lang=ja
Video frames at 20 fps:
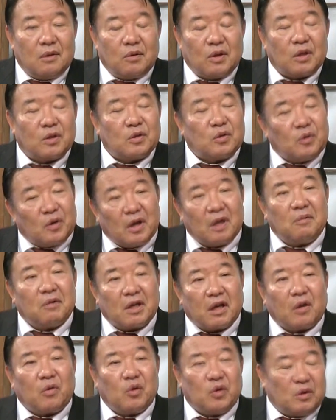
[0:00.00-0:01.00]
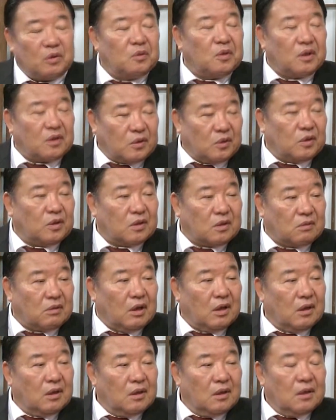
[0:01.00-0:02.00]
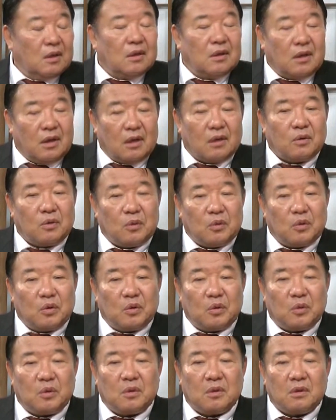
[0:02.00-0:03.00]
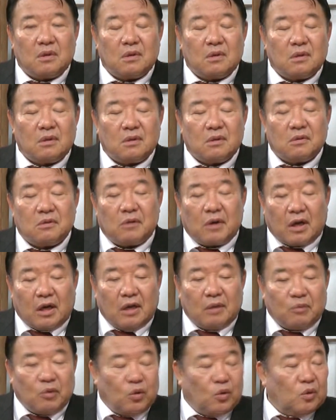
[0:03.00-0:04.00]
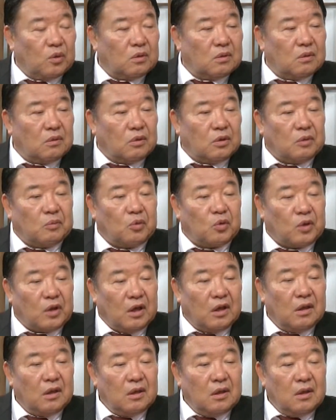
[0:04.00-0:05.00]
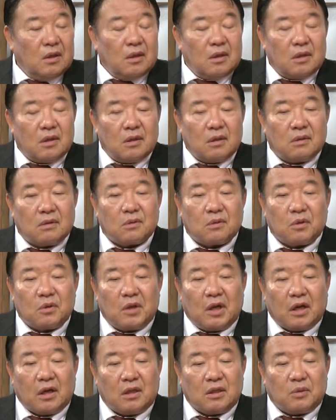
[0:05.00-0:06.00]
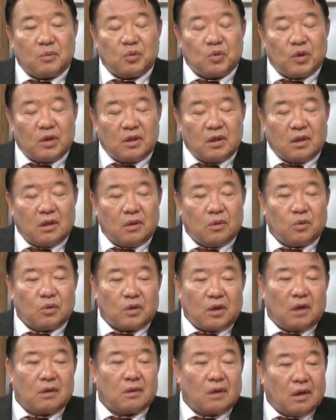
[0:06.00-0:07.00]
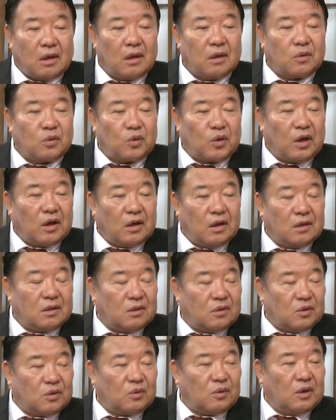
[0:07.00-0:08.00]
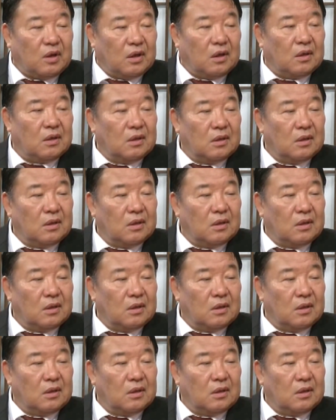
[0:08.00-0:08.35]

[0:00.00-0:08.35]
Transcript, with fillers: 私の仲間結構いるんですよ実はあの若いも多いもね本当になんか自分ができることあるかなと考えてる人が、